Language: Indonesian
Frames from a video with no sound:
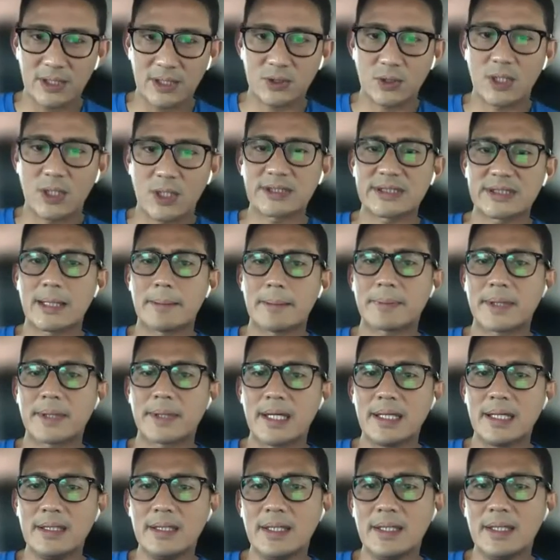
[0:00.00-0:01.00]
ton
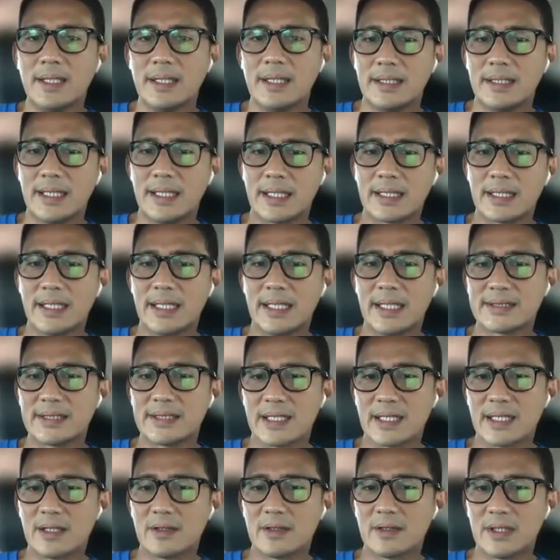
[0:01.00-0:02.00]
sampah yang
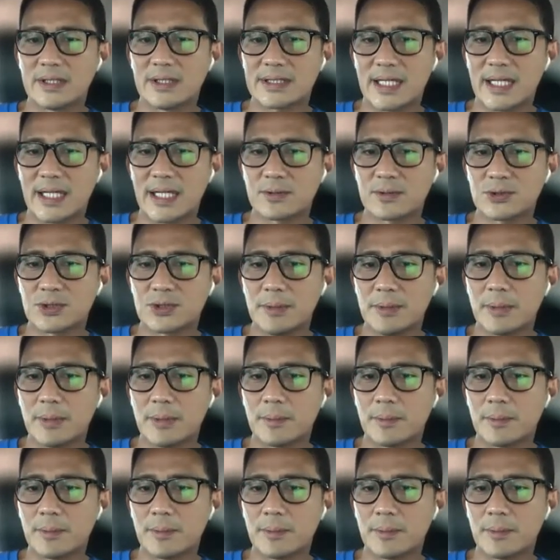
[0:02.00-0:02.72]
dihasilkan oleh 150